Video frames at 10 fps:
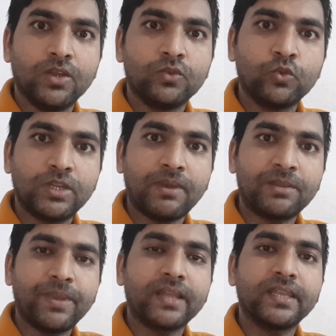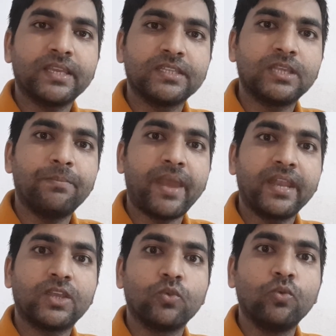दूसरी बात पे आते हैं कि इसे बैन
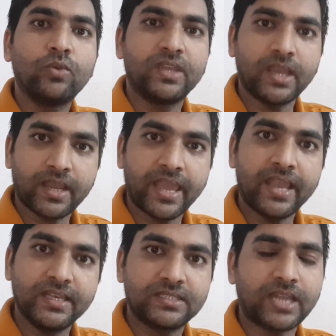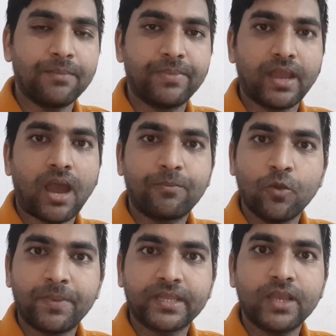क्यों किया गया है इस टाइम पे आपको
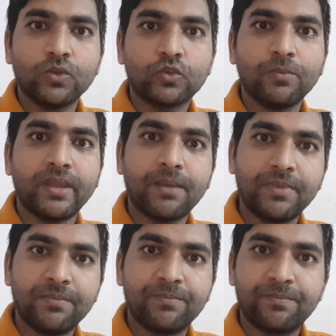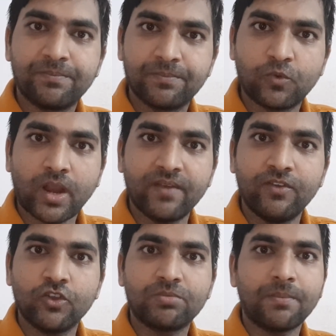पता है दोस्तों मैंने अपने पुराने
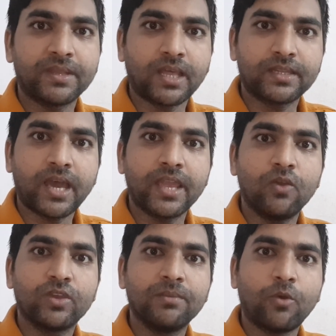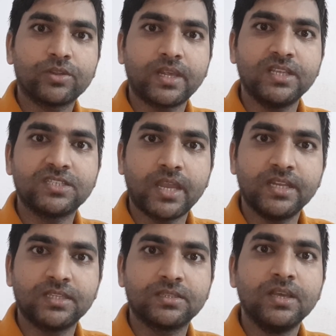वीडियोस में बताता आया हूँ कि बहुत सारी
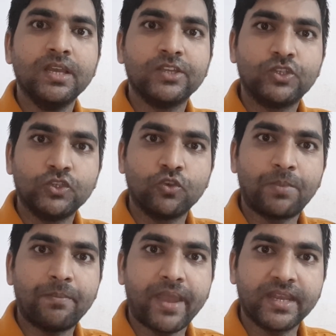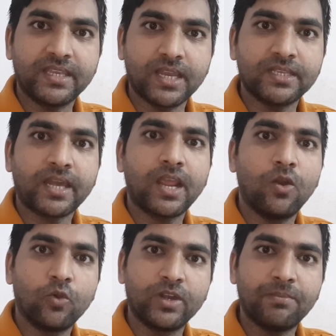चाइनीज़ चीज़ों पे बैन किया जा रहा है
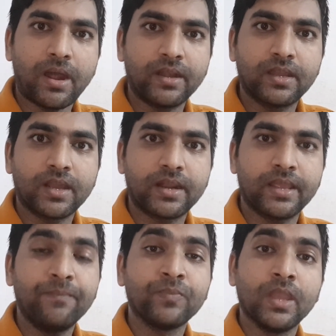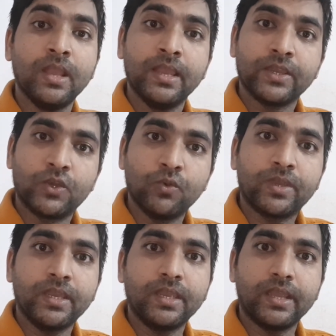लोग डिमांड कर रहे हैं
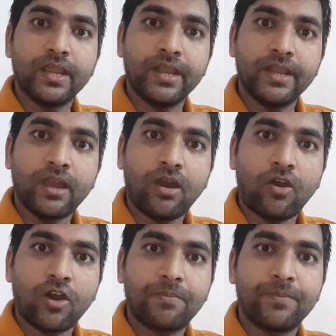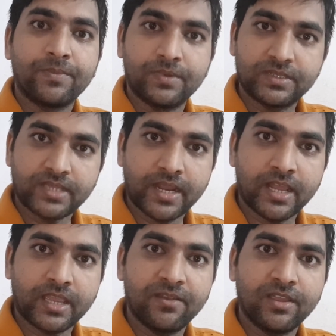क्योंकि इंडिया और चाइना
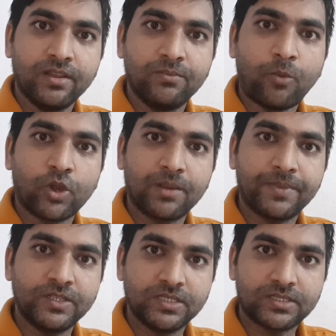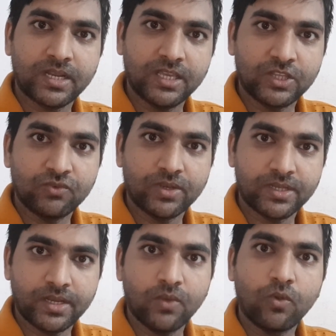के बॉर्डर पे जिस तरह की
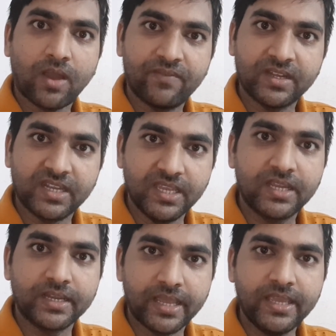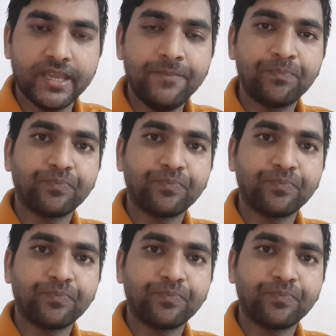सिचुएशन है वो काफ़ी ठीक नहीं है